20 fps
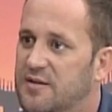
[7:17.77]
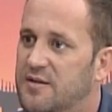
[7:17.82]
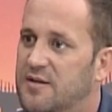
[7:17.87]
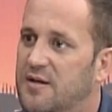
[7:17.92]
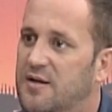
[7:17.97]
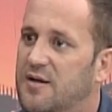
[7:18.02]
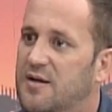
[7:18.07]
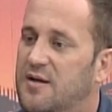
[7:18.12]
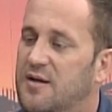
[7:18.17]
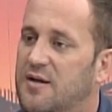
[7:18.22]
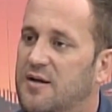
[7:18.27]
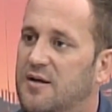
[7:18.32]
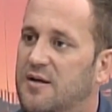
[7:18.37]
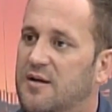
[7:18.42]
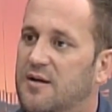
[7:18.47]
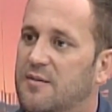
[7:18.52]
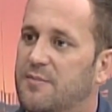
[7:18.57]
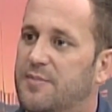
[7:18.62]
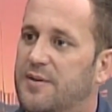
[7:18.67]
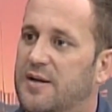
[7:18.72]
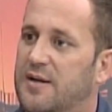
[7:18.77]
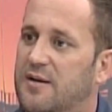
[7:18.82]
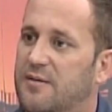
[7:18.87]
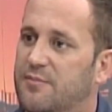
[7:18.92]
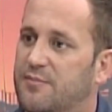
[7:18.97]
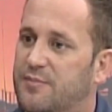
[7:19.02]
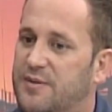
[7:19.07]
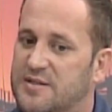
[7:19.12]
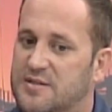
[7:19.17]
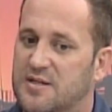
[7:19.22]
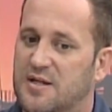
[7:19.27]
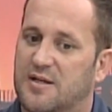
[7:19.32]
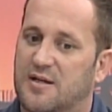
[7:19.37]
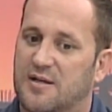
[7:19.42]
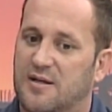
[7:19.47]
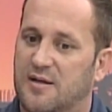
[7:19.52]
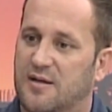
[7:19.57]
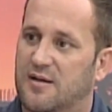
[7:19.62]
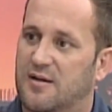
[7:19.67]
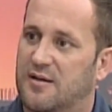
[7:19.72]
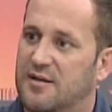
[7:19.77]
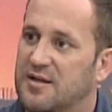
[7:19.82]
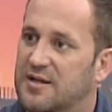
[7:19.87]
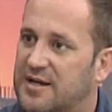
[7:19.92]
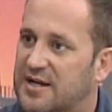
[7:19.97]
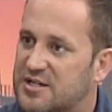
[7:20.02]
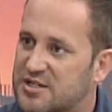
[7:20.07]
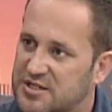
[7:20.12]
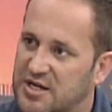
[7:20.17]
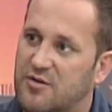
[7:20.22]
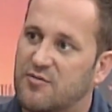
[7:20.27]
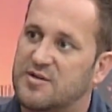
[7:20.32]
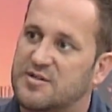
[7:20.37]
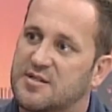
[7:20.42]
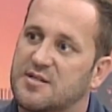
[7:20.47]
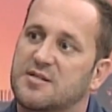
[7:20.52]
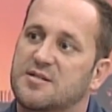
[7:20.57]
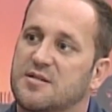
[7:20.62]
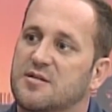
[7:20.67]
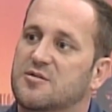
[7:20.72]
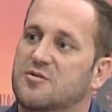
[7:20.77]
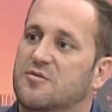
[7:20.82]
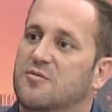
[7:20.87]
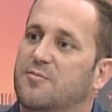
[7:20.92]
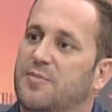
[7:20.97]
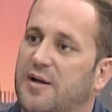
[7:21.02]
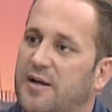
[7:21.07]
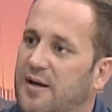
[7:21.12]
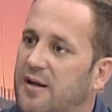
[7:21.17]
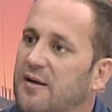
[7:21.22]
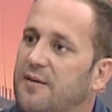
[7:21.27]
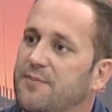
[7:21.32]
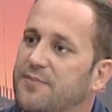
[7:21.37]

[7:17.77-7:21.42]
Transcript: dela, para ela pra te, é, encaixar um exercício uhum. para ela?